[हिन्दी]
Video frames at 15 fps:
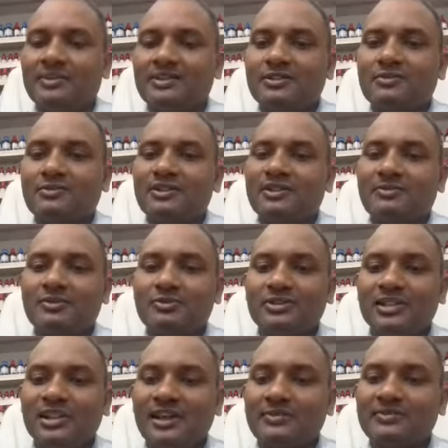मित्रों ये
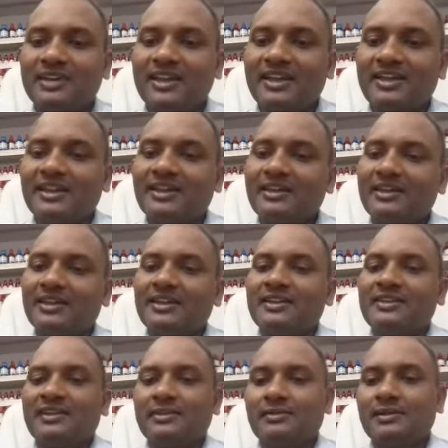बहुत ही लाभदायक है
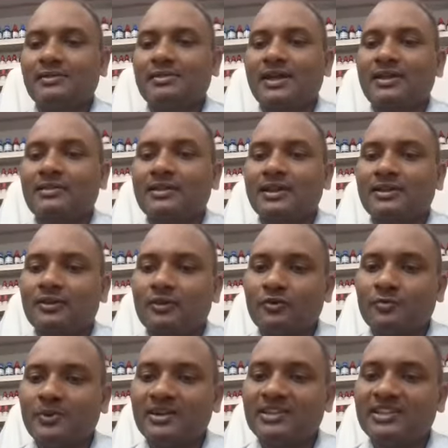इसके साथ साथ
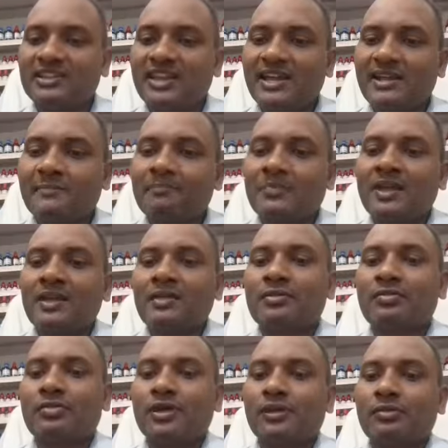और पंक्तियाँ हैं
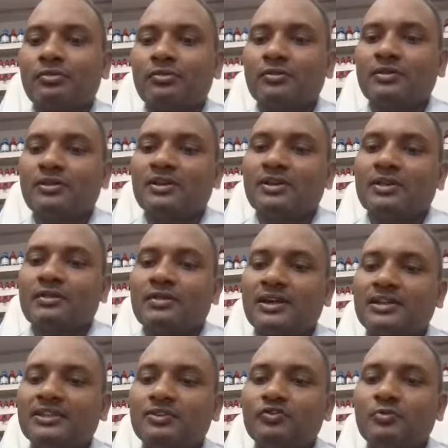सरस
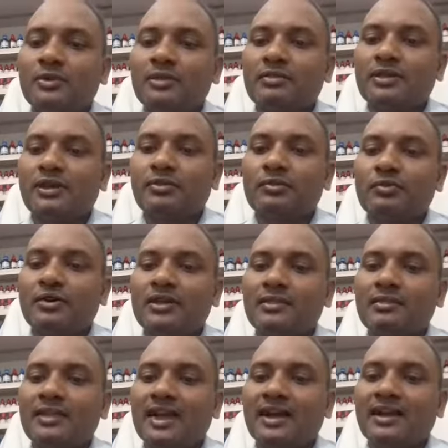सर्दियों में सरसों
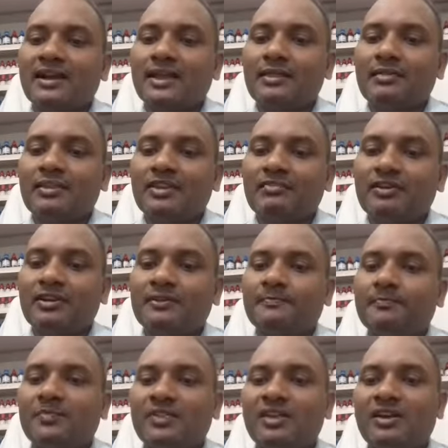के साग का सेवन
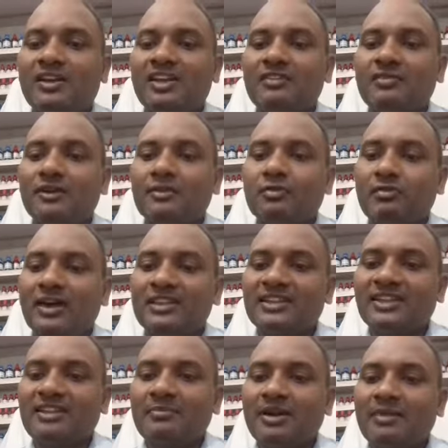न केवल
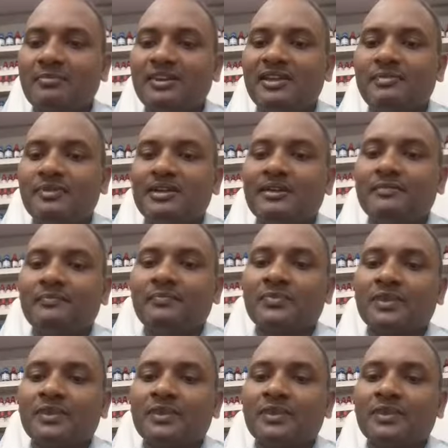स्वाद के मामले में